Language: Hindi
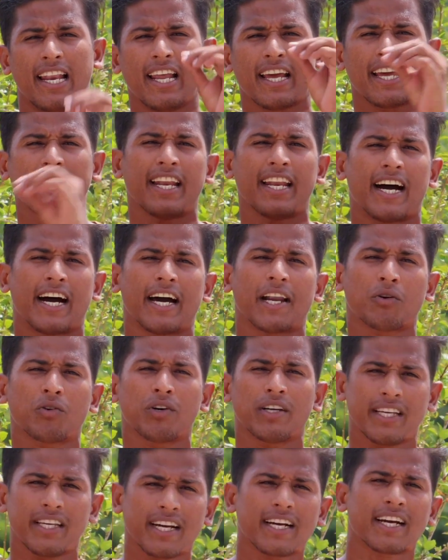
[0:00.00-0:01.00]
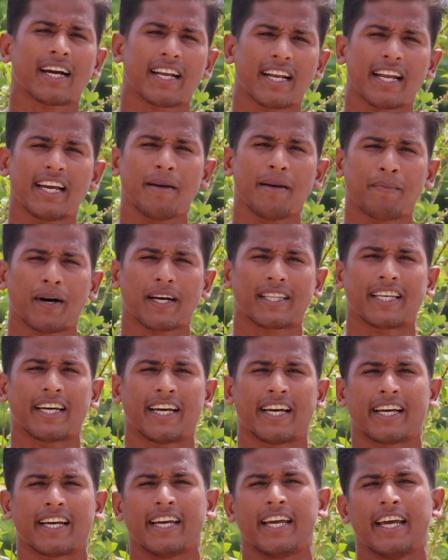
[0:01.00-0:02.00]
लेकिन हर कोई ये कर नहीं पाते
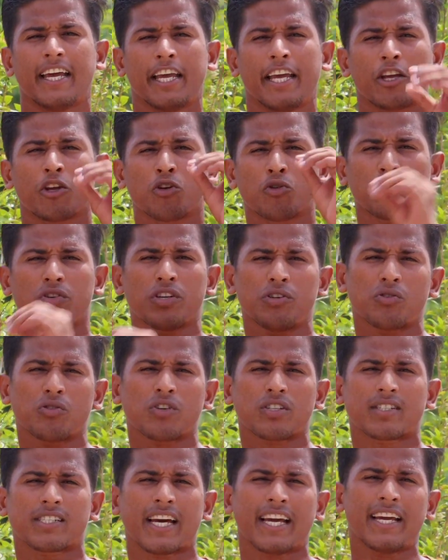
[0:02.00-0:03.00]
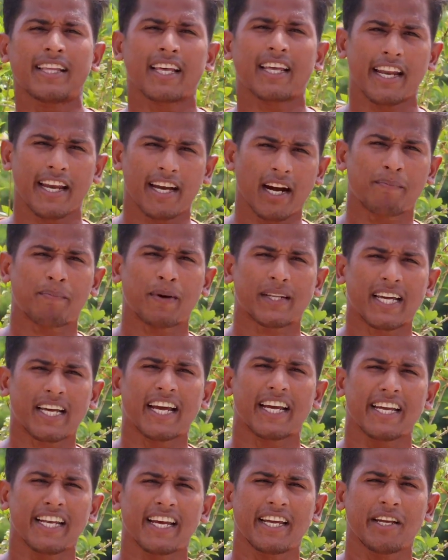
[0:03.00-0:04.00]
हैं क्योंकि उनको सही तरीका पता
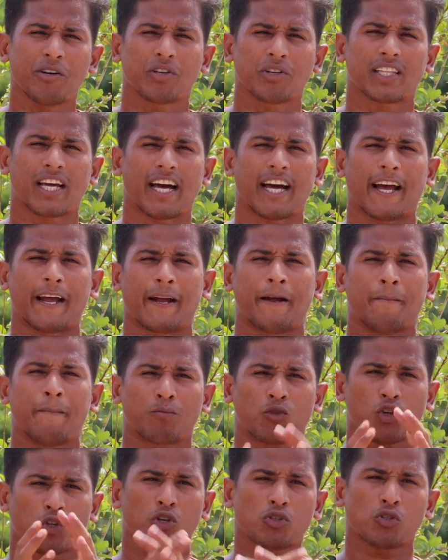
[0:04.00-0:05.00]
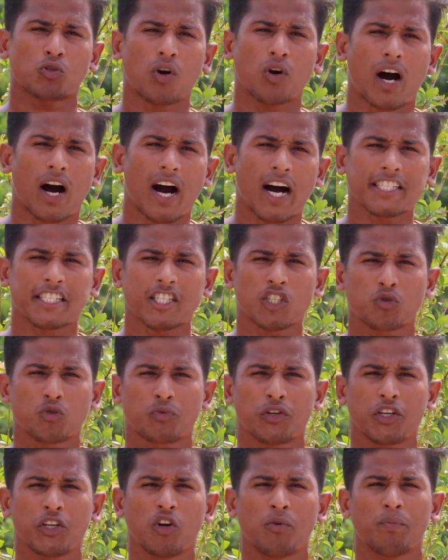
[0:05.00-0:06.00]
ही नहीं होता है तो दोस्तों आज की इस
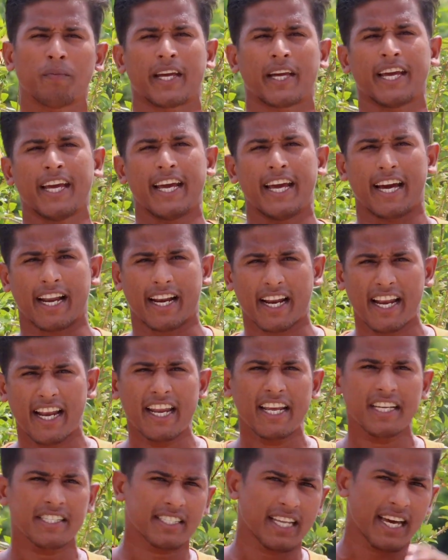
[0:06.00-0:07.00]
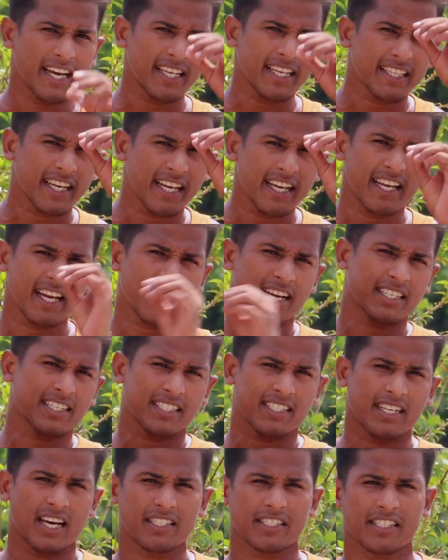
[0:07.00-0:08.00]
वीडियो में रनिंग सही तरीके के
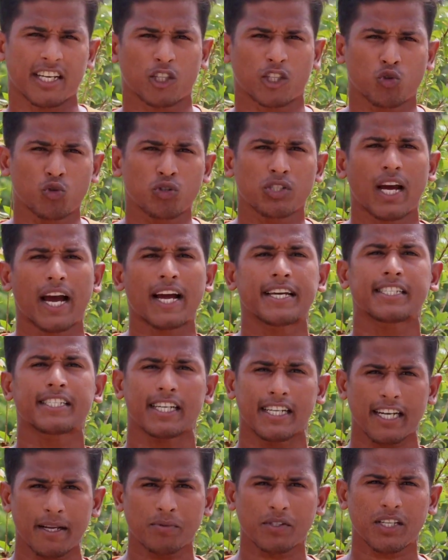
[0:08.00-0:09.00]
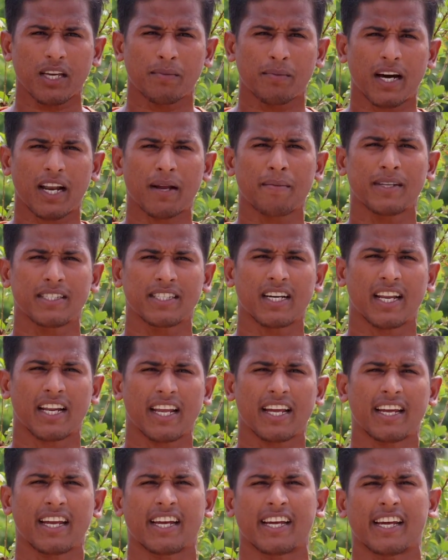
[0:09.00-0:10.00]
साथ साथ कुछ ऐसे टिप्स के बारे में
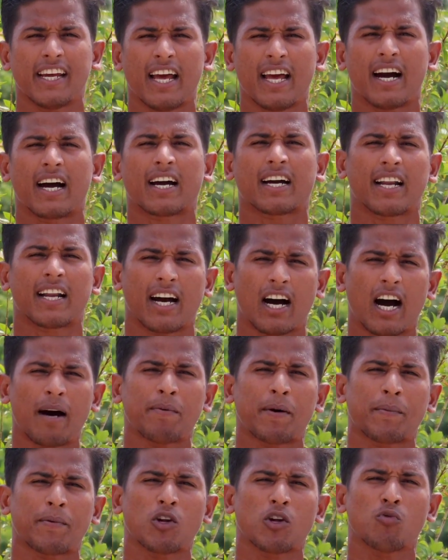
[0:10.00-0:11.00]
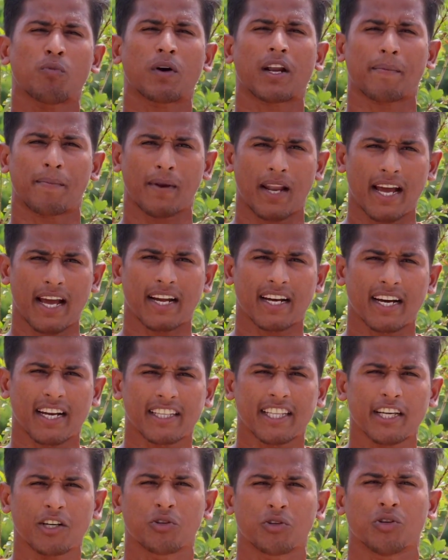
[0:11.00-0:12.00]
जानेंगे अगर आप अपने ऊपर अप्लाई
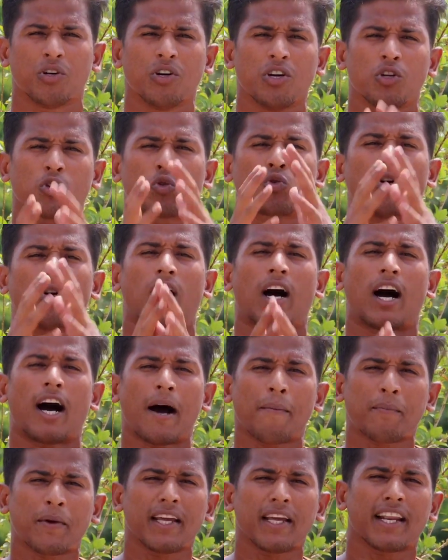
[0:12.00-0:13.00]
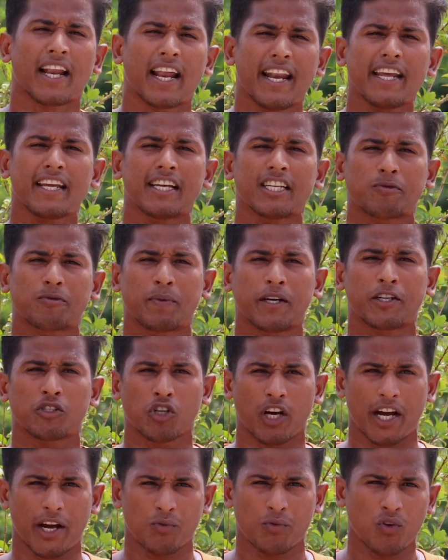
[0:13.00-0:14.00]
करते हो तो आपकी रनिंग स्पीड
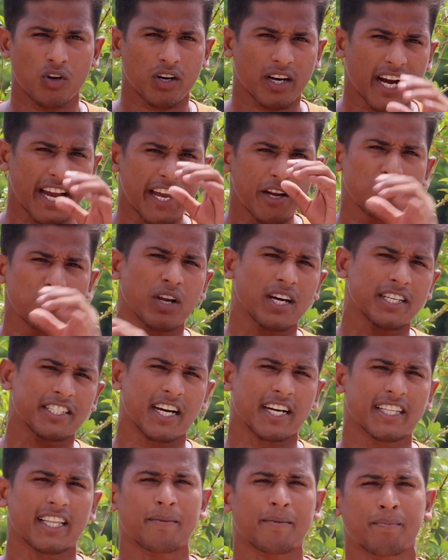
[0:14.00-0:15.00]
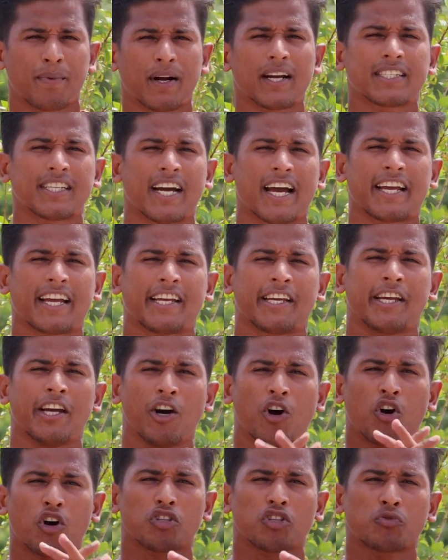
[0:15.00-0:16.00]
जो है वो कई गुना ज़्यादा बढ़ जाएगी
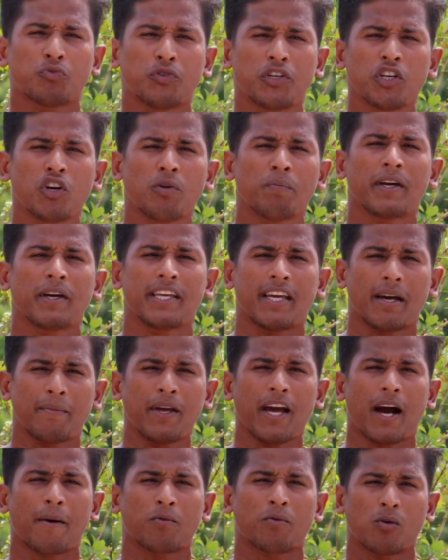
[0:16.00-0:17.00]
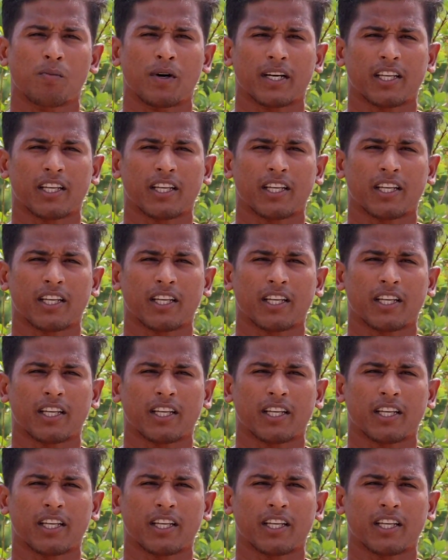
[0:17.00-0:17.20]
और इस वीडियो में ये भी आपको